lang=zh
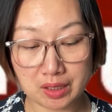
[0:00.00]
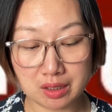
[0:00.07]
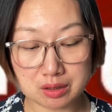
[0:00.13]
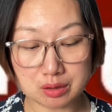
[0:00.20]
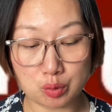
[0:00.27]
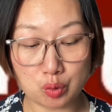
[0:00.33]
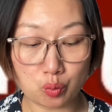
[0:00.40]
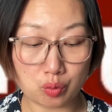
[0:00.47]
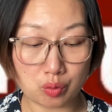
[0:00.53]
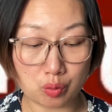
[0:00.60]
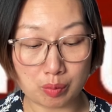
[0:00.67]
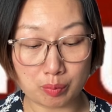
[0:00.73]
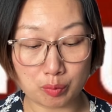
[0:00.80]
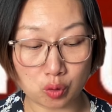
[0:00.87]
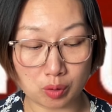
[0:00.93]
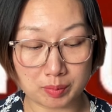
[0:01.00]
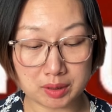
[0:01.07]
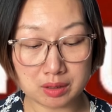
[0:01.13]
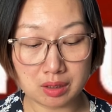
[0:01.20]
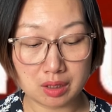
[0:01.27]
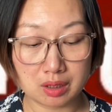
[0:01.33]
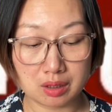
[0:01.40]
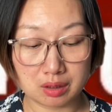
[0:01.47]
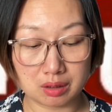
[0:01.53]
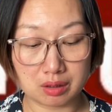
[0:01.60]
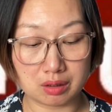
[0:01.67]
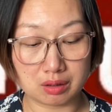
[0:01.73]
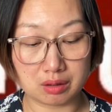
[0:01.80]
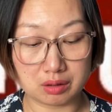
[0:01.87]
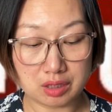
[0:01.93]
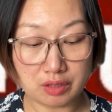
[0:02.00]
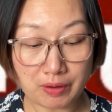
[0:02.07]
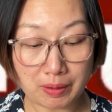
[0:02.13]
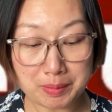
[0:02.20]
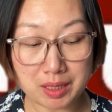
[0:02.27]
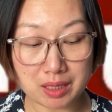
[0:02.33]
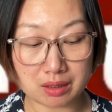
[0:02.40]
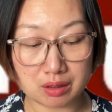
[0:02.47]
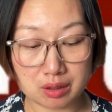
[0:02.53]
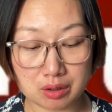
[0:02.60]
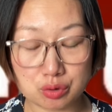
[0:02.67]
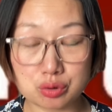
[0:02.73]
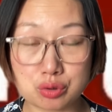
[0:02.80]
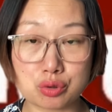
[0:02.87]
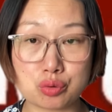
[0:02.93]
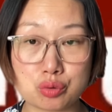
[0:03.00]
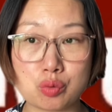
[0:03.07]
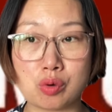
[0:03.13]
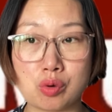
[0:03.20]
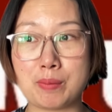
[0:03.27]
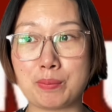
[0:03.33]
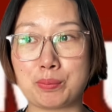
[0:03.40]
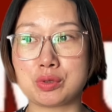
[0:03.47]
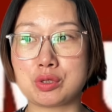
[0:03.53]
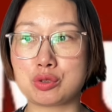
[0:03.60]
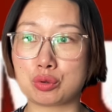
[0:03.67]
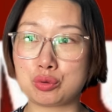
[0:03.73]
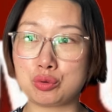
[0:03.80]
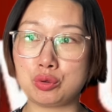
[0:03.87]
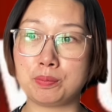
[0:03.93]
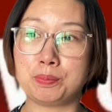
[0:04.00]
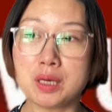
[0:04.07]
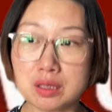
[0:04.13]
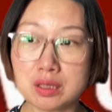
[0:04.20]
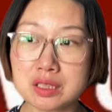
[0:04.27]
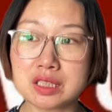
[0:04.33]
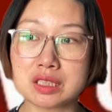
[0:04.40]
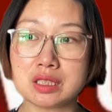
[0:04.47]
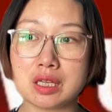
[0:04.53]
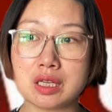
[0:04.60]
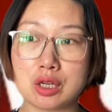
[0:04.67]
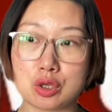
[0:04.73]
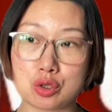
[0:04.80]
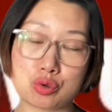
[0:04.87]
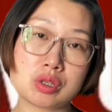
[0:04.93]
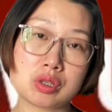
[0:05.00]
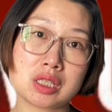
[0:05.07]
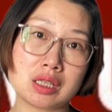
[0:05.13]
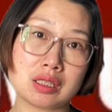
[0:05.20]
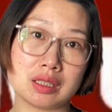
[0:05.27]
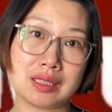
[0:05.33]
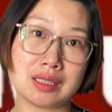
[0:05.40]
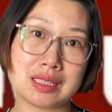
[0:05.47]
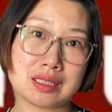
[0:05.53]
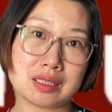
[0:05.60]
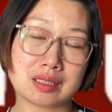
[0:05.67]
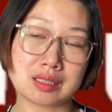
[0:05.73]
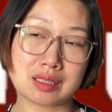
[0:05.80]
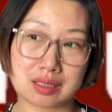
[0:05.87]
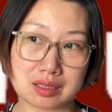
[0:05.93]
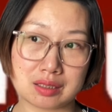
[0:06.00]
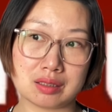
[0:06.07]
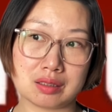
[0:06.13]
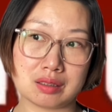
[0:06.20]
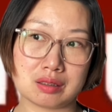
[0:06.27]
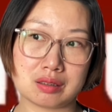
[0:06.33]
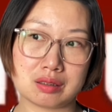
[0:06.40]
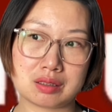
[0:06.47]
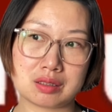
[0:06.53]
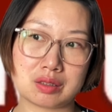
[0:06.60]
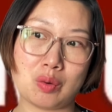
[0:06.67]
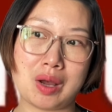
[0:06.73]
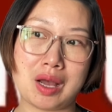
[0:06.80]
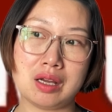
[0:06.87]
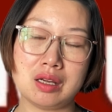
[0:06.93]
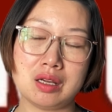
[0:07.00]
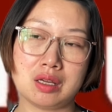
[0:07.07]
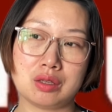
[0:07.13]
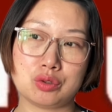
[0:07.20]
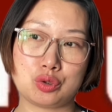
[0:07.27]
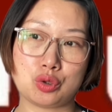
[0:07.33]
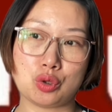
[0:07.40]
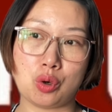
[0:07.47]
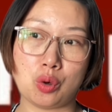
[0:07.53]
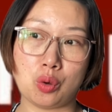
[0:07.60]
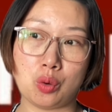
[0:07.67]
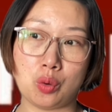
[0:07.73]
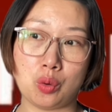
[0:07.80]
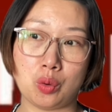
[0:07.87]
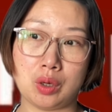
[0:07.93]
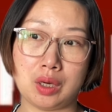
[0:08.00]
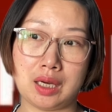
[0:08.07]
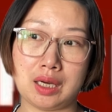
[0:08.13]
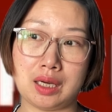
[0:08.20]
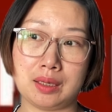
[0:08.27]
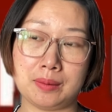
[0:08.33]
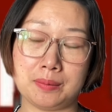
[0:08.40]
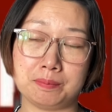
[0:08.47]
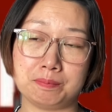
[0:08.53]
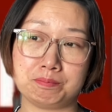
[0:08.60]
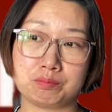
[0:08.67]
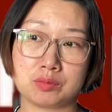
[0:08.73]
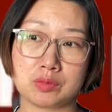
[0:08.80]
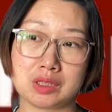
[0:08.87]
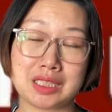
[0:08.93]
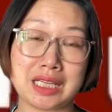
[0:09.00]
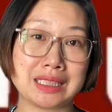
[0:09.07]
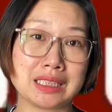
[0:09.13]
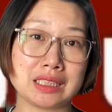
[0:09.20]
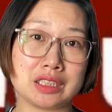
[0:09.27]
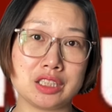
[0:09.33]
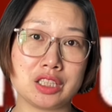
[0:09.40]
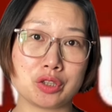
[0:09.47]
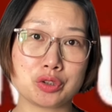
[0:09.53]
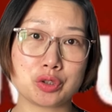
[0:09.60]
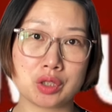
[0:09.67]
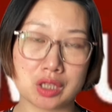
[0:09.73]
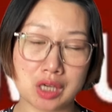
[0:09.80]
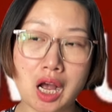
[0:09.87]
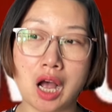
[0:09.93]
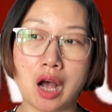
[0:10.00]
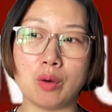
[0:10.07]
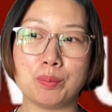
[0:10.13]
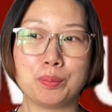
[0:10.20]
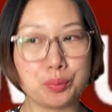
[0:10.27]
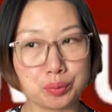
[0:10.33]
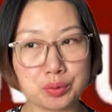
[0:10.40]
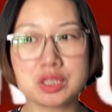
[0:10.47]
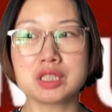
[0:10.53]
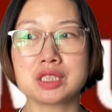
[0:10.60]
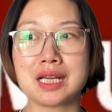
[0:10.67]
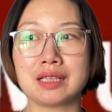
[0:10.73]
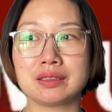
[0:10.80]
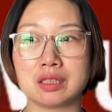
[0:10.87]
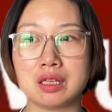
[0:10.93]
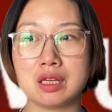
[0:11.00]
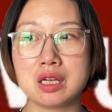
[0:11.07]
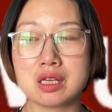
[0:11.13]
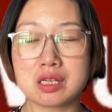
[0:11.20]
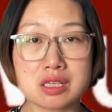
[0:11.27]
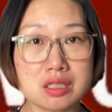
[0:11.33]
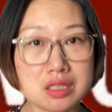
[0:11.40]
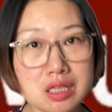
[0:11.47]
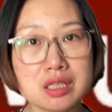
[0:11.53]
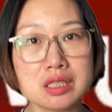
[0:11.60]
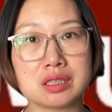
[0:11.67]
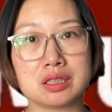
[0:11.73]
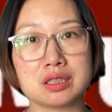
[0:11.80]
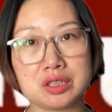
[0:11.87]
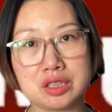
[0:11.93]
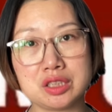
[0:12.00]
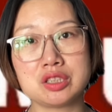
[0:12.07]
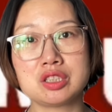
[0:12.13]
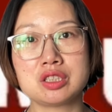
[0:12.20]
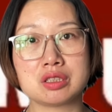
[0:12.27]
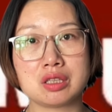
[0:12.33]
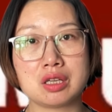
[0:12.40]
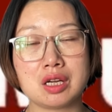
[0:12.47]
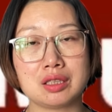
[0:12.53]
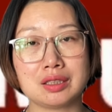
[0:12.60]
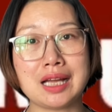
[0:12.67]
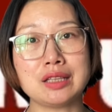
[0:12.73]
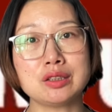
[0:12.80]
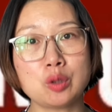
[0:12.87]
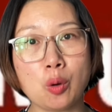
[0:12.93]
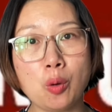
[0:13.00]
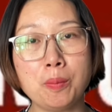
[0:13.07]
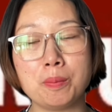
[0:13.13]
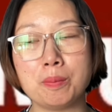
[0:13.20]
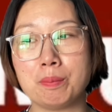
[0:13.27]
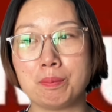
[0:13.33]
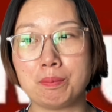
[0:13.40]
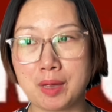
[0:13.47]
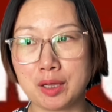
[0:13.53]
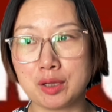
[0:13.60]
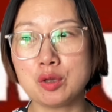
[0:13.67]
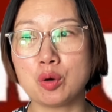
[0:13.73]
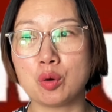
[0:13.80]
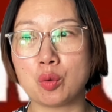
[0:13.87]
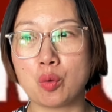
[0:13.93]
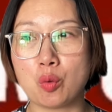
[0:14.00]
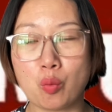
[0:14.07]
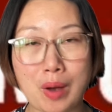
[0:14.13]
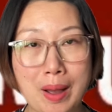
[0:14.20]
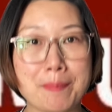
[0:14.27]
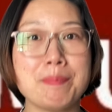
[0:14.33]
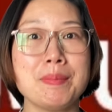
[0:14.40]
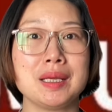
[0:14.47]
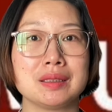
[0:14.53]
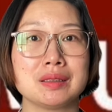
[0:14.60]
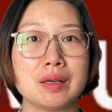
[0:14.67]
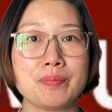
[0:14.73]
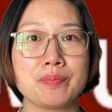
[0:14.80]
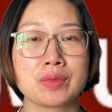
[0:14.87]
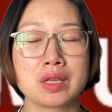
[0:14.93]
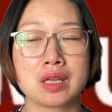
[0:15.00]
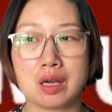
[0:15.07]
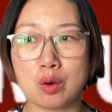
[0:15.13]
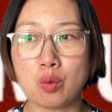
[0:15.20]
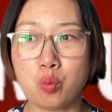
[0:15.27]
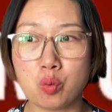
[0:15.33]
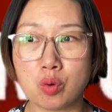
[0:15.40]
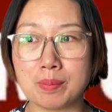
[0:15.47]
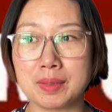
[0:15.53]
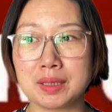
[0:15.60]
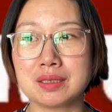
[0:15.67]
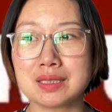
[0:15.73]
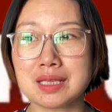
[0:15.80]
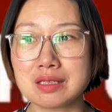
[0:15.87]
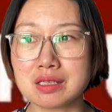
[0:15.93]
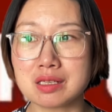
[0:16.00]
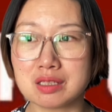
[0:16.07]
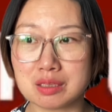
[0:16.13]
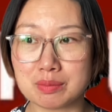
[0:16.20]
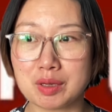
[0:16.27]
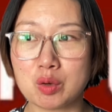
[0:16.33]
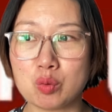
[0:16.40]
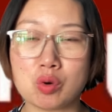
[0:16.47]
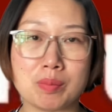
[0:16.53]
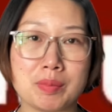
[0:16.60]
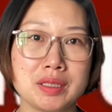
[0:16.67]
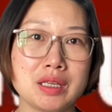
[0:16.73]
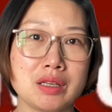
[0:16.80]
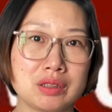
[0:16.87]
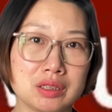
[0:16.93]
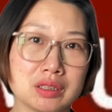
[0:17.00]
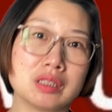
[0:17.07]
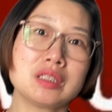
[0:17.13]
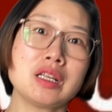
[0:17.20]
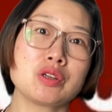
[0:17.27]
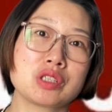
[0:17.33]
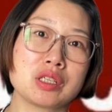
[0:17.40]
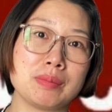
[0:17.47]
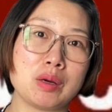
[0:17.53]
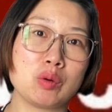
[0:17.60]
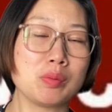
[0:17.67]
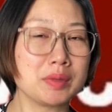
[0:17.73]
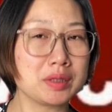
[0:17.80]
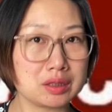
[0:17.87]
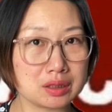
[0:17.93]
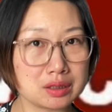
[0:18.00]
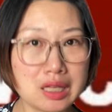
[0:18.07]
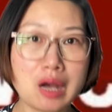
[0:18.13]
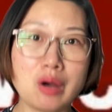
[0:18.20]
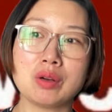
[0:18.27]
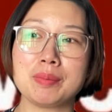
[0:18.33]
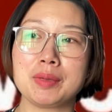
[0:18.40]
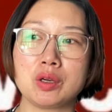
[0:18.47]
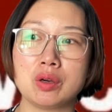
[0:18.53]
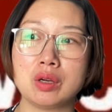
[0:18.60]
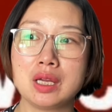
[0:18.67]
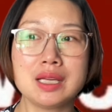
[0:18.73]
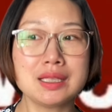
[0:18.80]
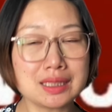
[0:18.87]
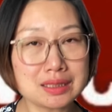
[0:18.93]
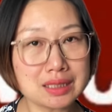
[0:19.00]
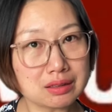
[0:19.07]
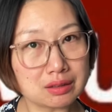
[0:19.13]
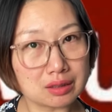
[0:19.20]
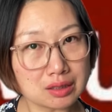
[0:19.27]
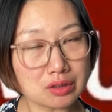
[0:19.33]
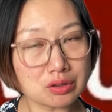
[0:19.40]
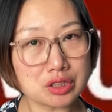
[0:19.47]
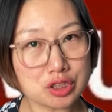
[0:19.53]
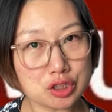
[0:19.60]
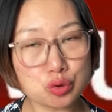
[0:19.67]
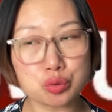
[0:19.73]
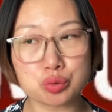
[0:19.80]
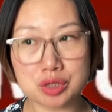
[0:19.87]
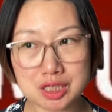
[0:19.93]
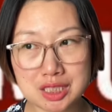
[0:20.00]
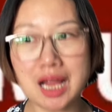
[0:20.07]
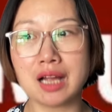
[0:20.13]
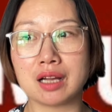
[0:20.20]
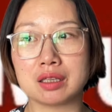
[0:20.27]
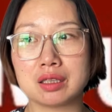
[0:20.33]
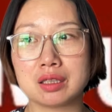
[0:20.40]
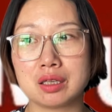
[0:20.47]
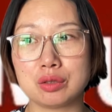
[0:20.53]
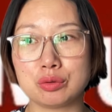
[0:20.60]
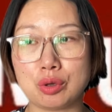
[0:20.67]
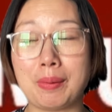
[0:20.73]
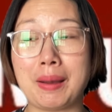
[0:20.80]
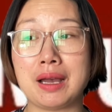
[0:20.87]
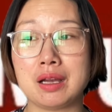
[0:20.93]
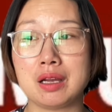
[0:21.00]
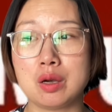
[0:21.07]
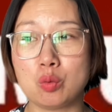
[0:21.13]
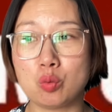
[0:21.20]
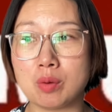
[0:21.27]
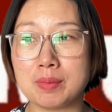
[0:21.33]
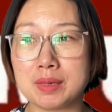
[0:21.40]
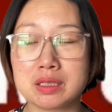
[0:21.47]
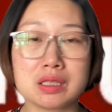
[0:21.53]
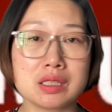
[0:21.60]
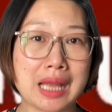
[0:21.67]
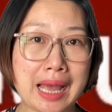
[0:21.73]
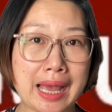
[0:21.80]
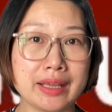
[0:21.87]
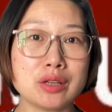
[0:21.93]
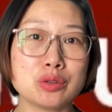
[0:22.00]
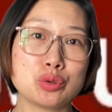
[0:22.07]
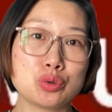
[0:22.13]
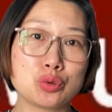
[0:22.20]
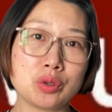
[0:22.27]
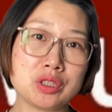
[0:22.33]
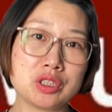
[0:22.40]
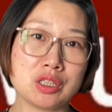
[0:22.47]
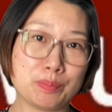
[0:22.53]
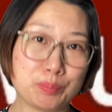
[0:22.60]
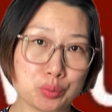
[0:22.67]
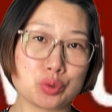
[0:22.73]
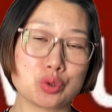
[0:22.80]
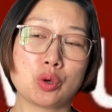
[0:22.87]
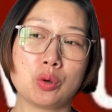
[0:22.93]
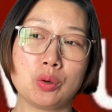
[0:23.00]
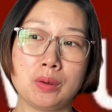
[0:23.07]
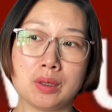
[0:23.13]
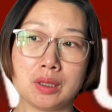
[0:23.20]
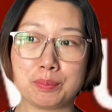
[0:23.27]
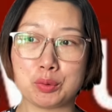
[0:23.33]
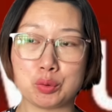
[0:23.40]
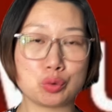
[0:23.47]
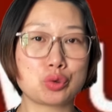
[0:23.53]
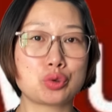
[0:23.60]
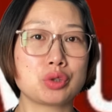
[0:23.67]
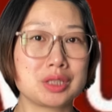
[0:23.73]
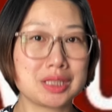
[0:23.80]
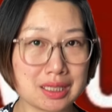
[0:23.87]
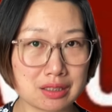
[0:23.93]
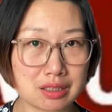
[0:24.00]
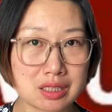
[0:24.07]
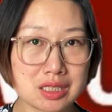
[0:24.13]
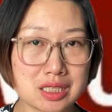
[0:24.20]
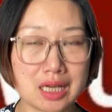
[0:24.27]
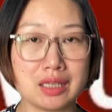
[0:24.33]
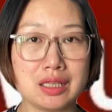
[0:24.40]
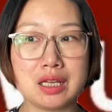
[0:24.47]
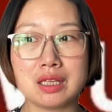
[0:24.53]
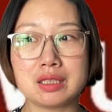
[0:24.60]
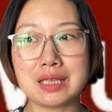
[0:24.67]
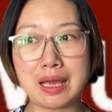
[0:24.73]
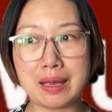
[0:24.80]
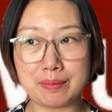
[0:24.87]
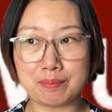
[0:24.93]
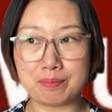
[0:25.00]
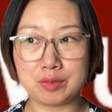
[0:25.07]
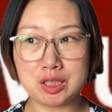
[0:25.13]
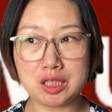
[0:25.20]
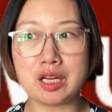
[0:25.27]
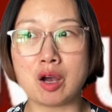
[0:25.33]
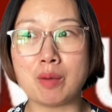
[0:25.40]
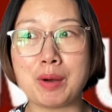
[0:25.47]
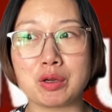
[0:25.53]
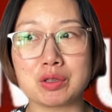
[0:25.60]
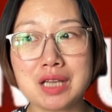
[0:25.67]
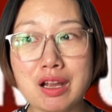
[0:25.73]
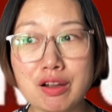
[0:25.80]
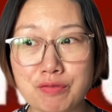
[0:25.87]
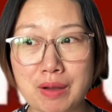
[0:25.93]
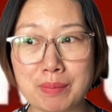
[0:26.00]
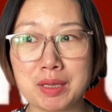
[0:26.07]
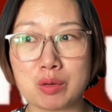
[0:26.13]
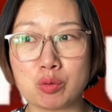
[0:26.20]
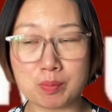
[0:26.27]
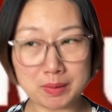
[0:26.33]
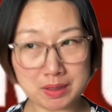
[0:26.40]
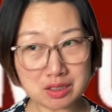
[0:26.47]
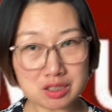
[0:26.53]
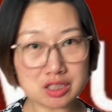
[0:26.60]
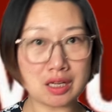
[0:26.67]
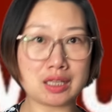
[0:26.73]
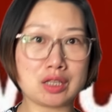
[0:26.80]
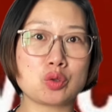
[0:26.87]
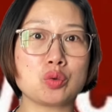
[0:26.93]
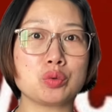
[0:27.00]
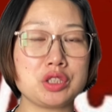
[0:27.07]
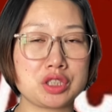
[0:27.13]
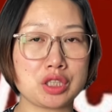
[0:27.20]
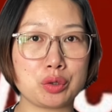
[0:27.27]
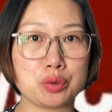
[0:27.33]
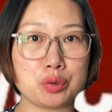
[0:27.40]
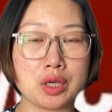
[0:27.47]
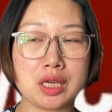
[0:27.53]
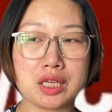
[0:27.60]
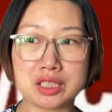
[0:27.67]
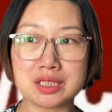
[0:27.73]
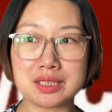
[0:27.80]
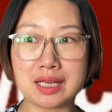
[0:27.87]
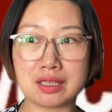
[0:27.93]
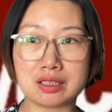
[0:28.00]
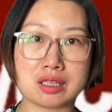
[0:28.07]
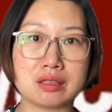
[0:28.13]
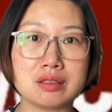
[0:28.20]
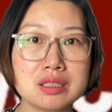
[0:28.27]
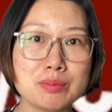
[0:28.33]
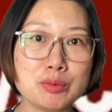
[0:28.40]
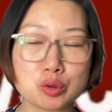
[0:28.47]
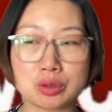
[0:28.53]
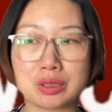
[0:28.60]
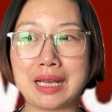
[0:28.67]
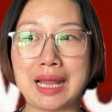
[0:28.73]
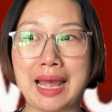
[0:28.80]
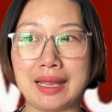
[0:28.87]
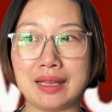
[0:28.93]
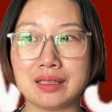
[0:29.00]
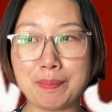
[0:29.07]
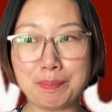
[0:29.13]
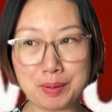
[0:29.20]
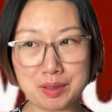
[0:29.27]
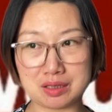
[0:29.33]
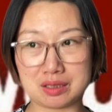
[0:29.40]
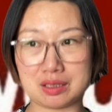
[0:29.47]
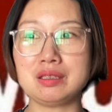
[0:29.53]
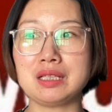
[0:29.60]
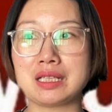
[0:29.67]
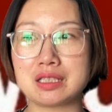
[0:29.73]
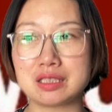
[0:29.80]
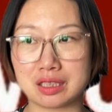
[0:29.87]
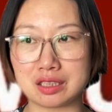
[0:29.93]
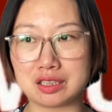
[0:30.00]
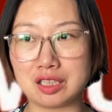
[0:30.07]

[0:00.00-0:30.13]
所以，我我们呃，一方面就是说，我们不是说去抨击，说这个人他死死亡就啊，加拿大的医疗就很好，不是这样的，是任何机制它都没有完美的。而我们在这里面我们要得到什么？我们得到了没有？那在得到的基础上，对吧？我们还要去做一些补充，呃，比如说像上在医疗保障方面，我明知道它的公立教育现在人这么多的来，它本身它的这个医